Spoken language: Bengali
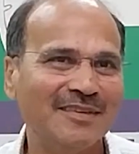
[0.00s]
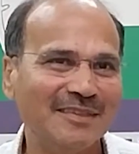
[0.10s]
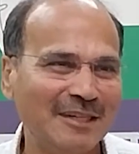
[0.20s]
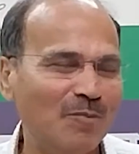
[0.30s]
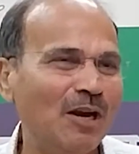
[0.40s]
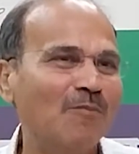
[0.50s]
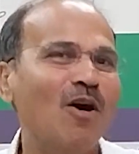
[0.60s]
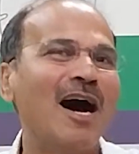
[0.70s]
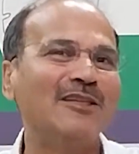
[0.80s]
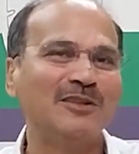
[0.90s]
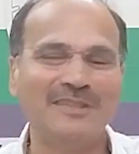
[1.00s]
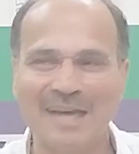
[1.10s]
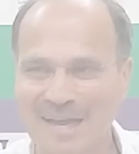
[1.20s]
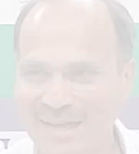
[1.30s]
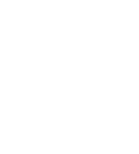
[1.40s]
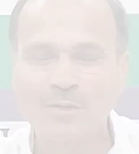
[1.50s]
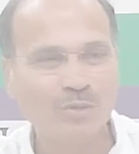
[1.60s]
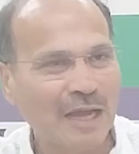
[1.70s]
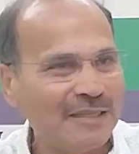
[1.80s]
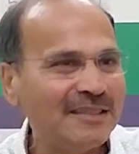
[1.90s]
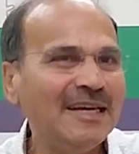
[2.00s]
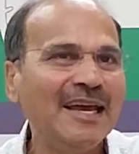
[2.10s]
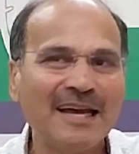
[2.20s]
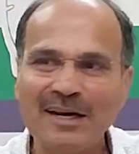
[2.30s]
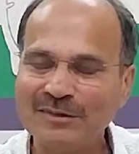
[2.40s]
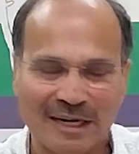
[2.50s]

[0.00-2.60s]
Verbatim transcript: তৃণমূলের মহাযোদ্ধা তো কোথায় সিএ গেল